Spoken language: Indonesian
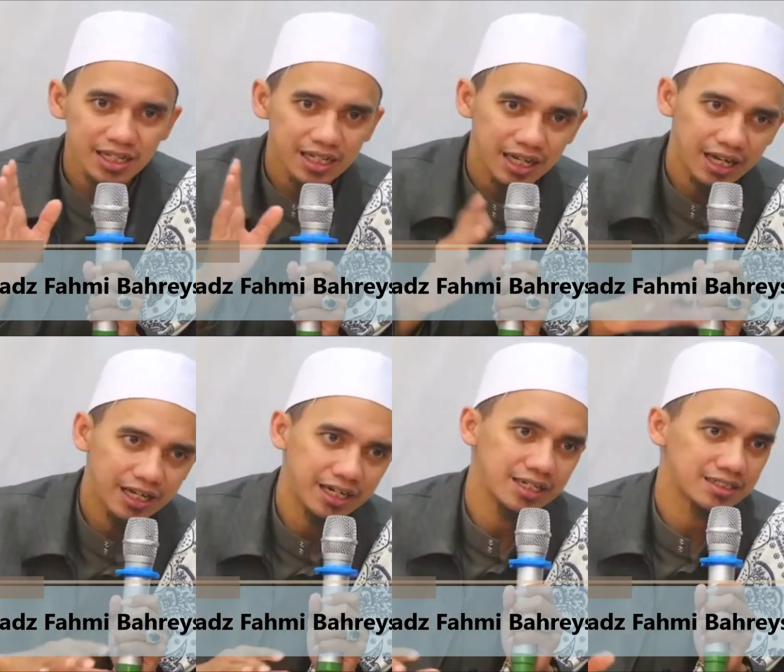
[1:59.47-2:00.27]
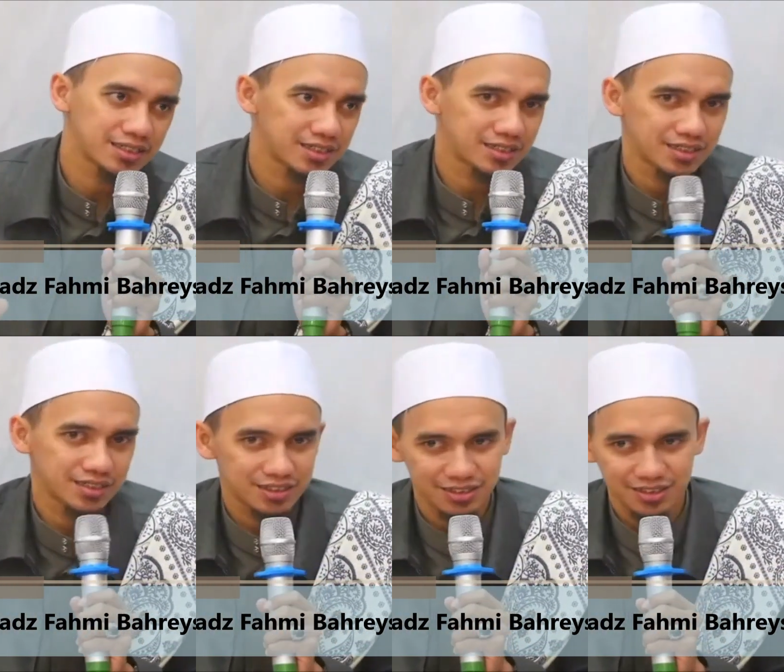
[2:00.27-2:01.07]
An-Nas.
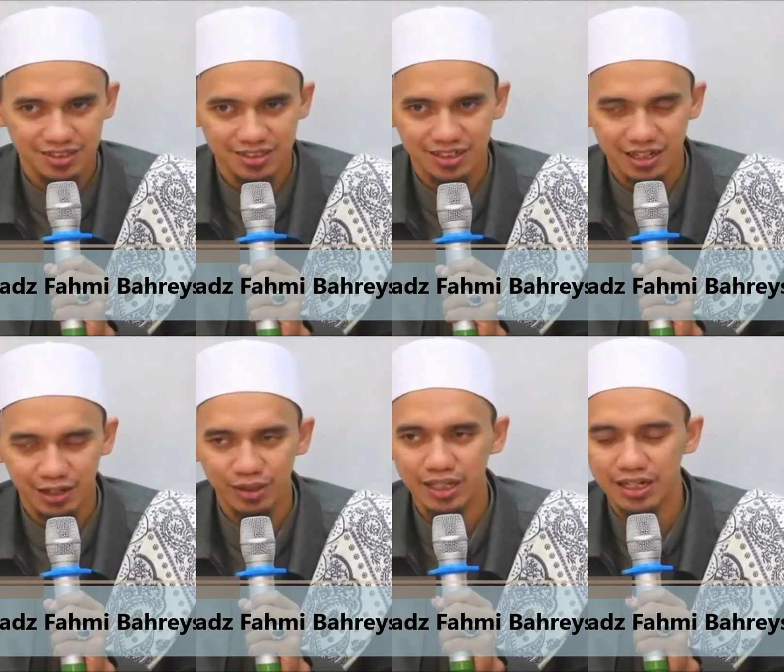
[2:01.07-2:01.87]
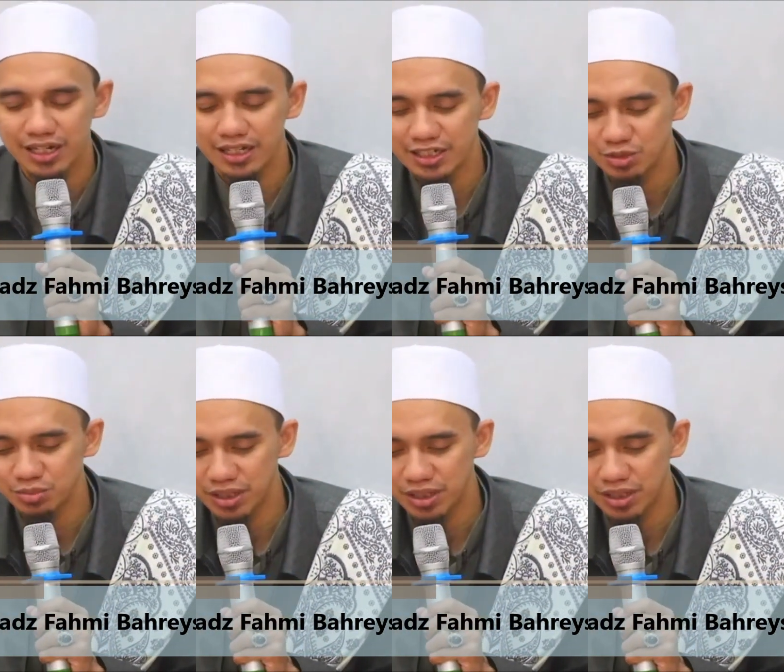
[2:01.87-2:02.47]
Riwayat yang lainnya semacam